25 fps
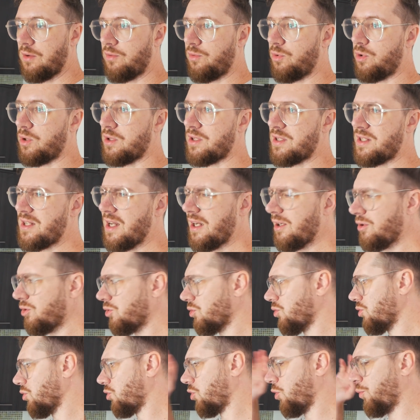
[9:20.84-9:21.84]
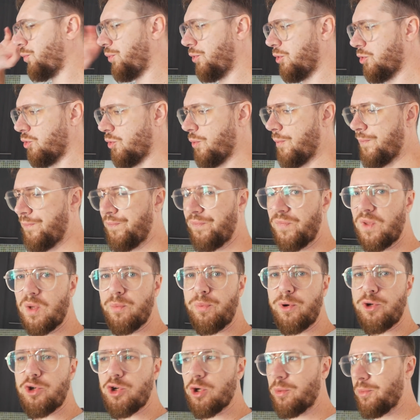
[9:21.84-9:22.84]
Вот, зайду, куплю.
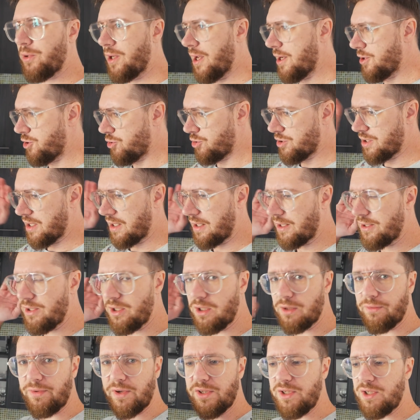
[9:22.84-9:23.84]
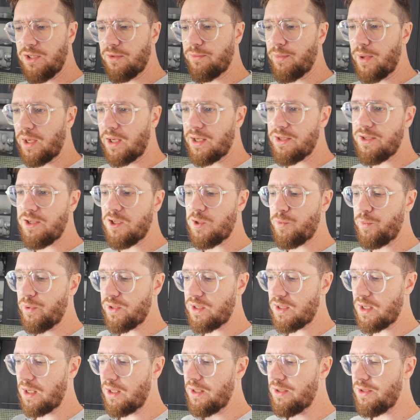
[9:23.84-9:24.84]
Причем я еще заходил в один магазин
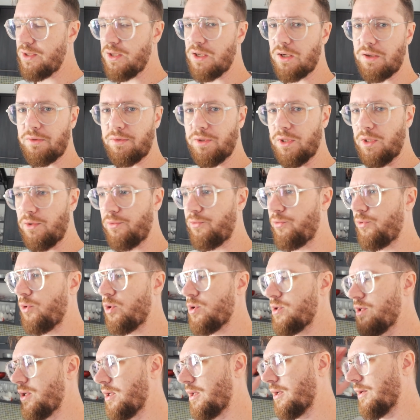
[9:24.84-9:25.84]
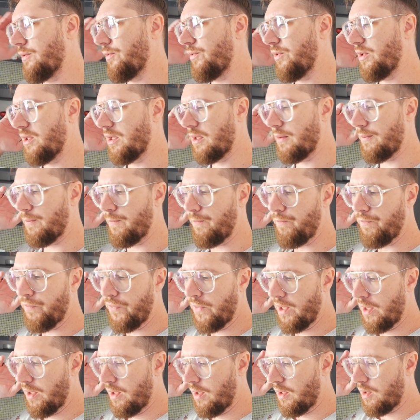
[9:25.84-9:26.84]
специализированный фотиков и там
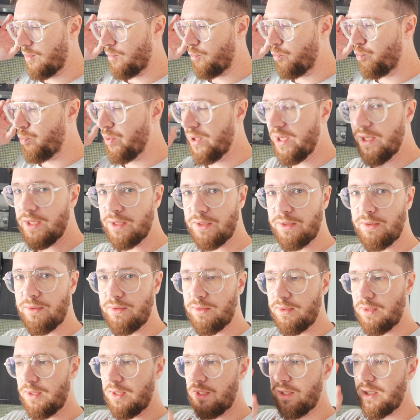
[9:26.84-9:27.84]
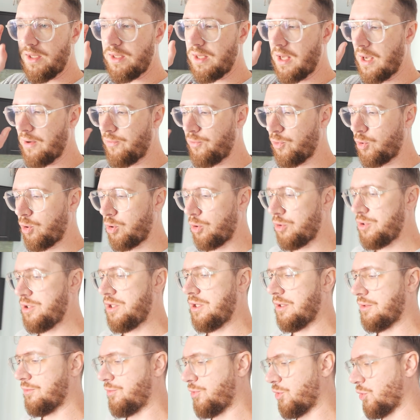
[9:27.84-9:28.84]
был, и я его
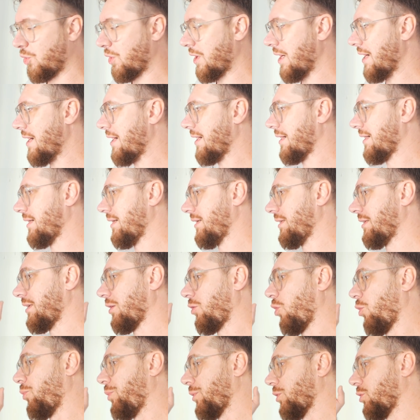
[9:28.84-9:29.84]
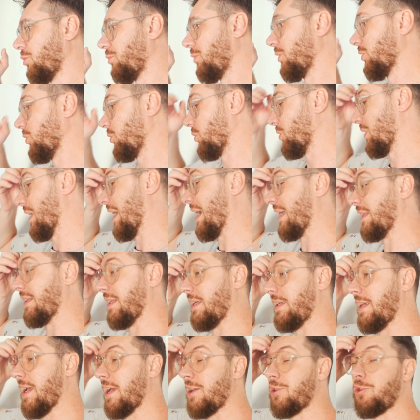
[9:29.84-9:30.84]
крутил в руках и такой подумал, ну
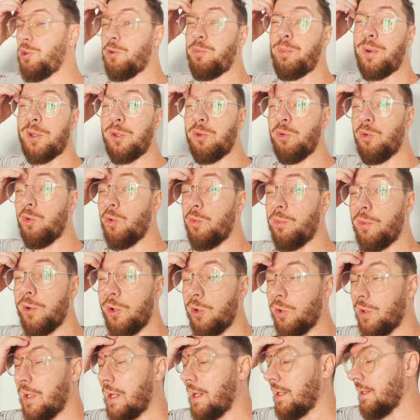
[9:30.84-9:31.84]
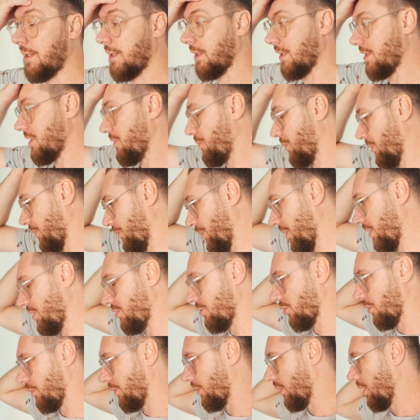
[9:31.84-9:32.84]
ладно, я еще подумаю, ладно, типа
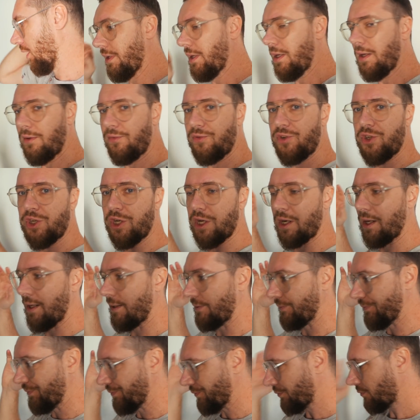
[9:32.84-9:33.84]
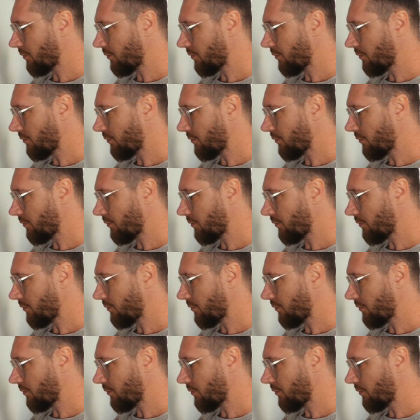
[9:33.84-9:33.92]
пойдем. И вчера